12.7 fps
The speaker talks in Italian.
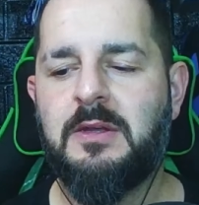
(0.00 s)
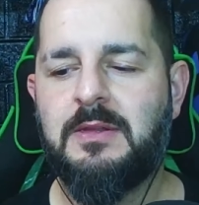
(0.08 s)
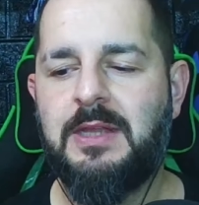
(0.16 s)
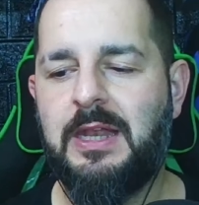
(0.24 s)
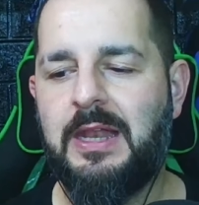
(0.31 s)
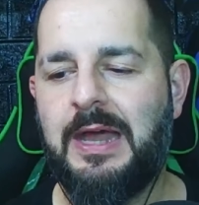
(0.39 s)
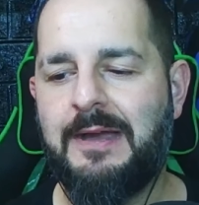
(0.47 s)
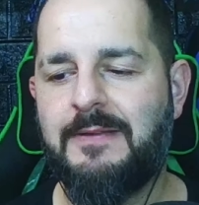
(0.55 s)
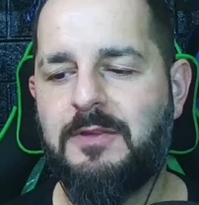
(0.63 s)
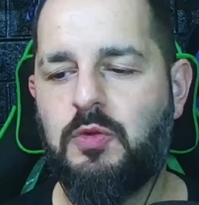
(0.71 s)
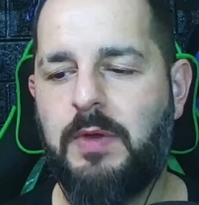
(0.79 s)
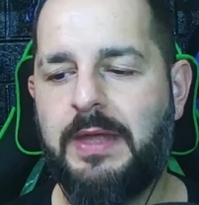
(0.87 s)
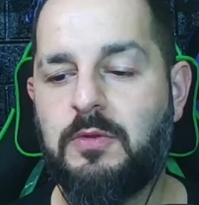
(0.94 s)
della
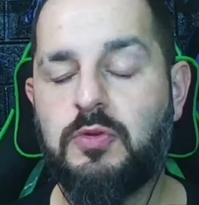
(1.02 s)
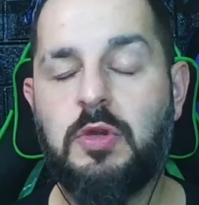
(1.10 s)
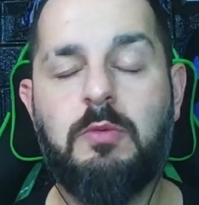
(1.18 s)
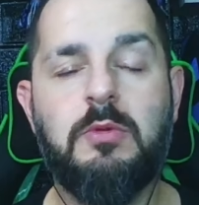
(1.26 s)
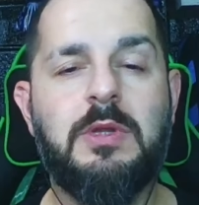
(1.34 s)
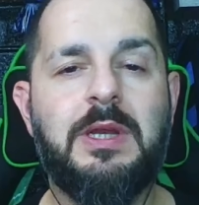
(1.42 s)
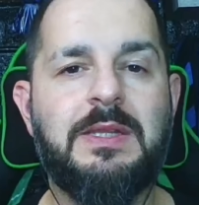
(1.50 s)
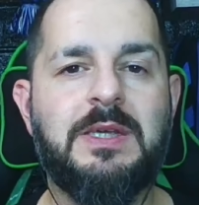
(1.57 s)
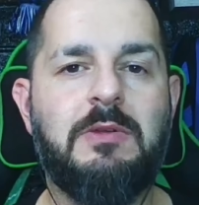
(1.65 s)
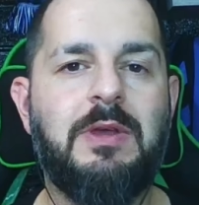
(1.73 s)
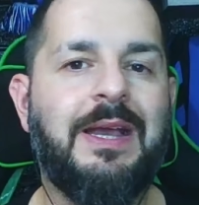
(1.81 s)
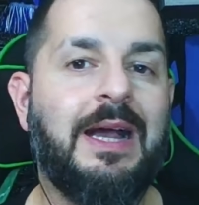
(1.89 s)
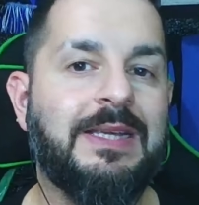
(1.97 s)
Juventus dopo un 3-0
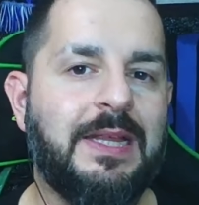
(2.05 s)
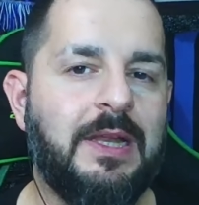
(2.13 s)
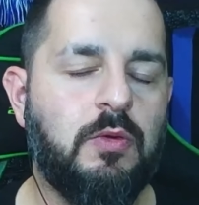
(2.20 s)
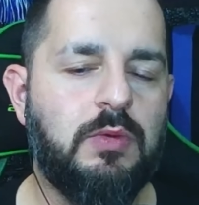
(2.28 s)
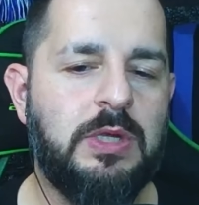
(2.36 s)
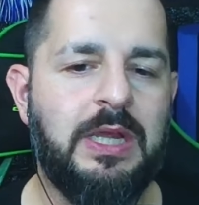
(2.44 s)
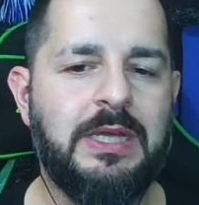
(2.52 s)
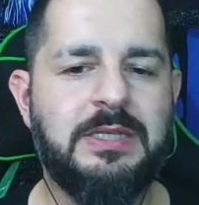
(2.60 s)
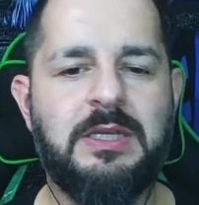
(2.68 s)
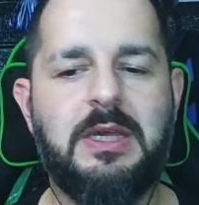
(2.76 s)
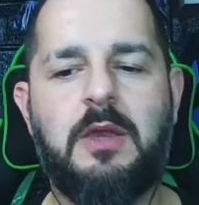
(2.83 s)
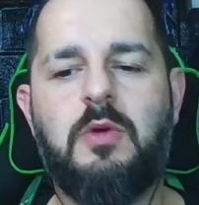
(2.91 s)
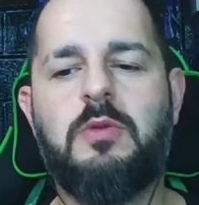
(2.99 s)
in casa dell'Udinese,
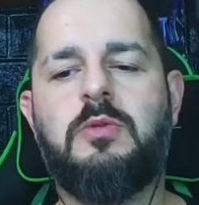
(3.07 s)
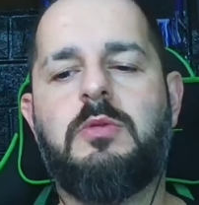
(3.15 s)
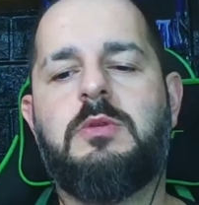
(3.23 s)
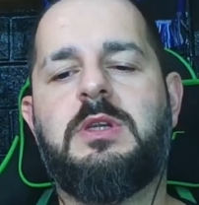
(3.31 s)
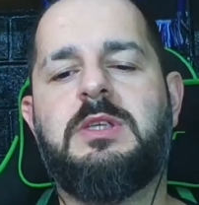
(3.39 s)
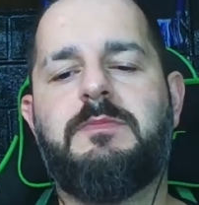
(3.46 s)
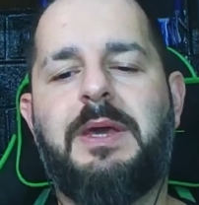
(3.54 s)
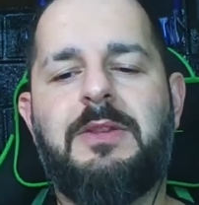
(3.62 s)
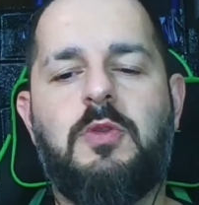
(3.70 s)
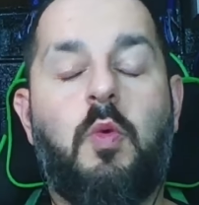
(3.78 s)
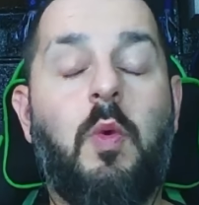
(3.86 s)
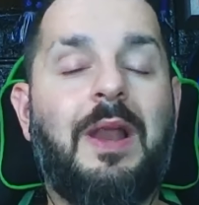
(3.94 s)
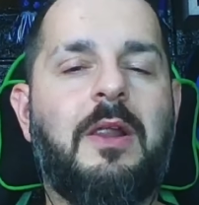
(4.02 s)
che con tutto il
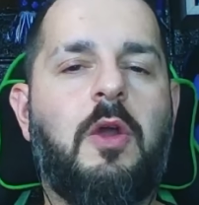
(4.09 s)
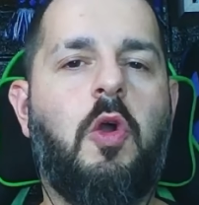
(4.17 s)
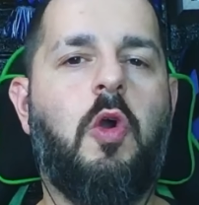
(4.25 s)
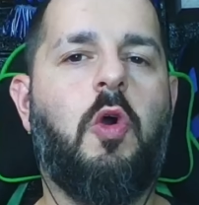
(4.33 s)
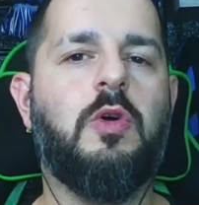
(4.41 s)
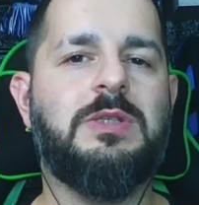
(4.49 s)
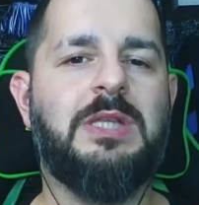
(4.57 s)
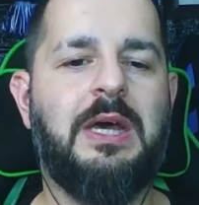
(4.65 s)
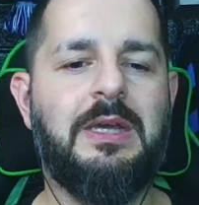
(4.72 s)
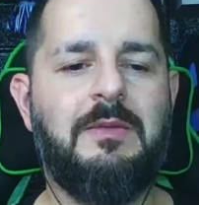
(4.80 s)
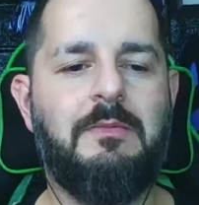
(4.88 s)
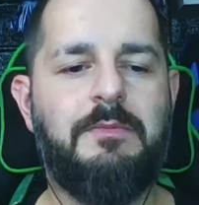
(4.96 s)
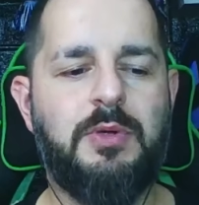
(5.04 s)
rispetto qualcosa
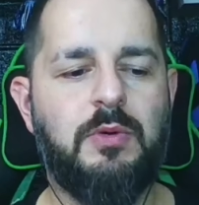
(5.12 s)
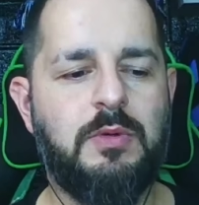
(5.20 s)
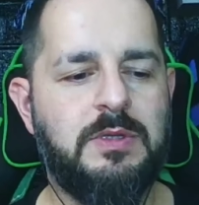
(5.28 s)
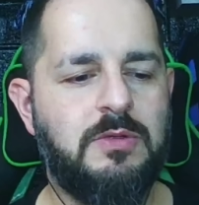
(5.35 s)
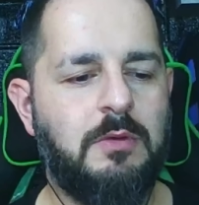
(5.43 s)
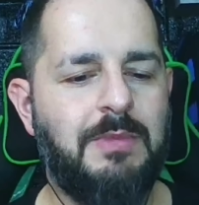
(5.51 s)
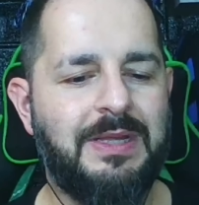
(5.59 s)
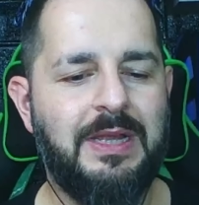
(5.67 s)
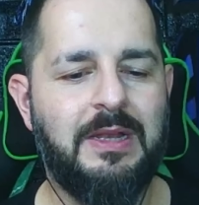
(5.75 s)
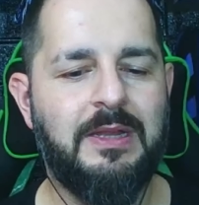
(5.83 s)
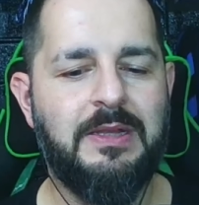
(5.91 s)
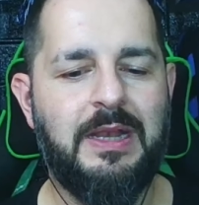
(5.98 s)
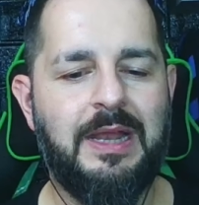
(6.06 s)
in più insomma,
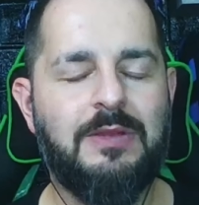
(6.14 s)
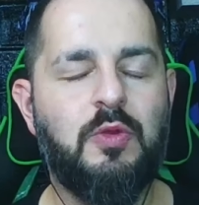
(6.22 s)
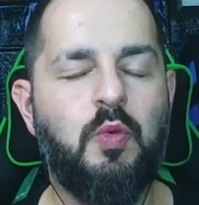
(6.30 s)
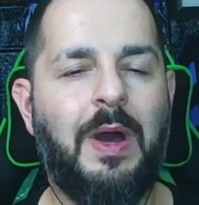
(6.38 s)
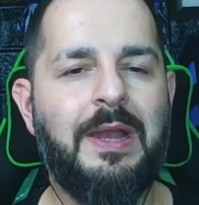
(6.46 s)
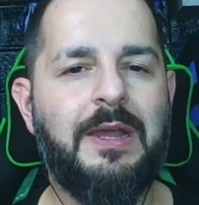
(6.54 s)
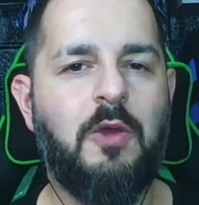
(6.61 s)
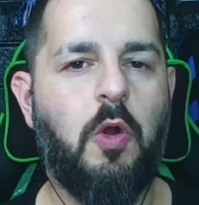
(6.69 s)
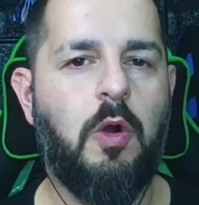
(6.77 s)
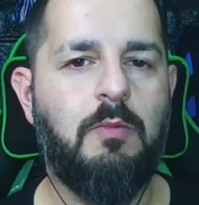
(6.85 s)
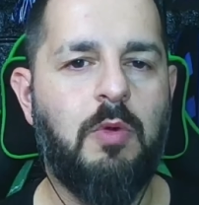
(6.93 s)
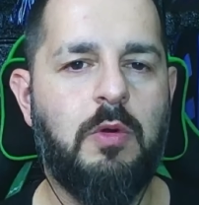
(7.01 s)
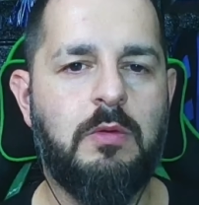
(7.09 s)
del, dell'attuale
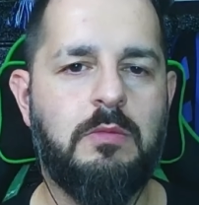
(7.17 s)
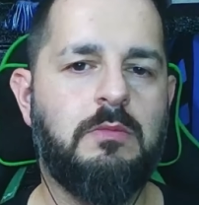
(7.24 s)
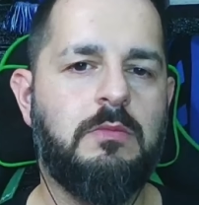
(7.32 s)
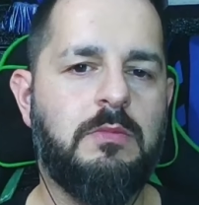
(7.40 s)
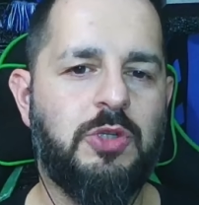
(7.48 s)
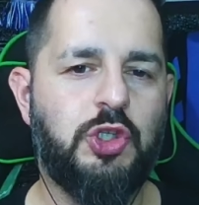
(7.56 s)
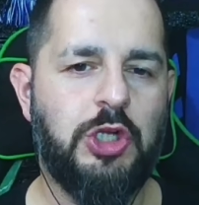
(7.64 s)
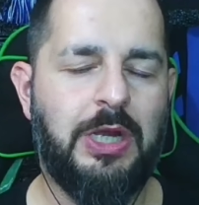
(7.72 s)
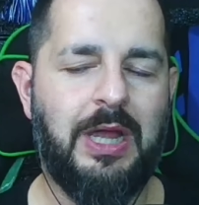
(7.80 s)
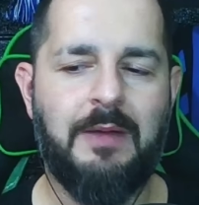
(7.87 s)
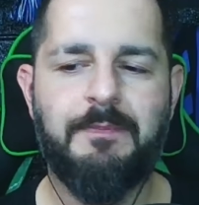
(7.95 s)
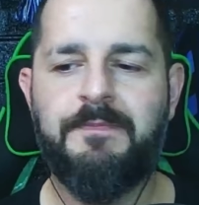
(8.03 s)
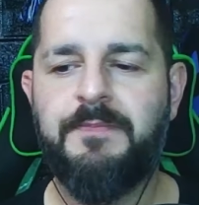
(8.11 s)
Como ce l'ha.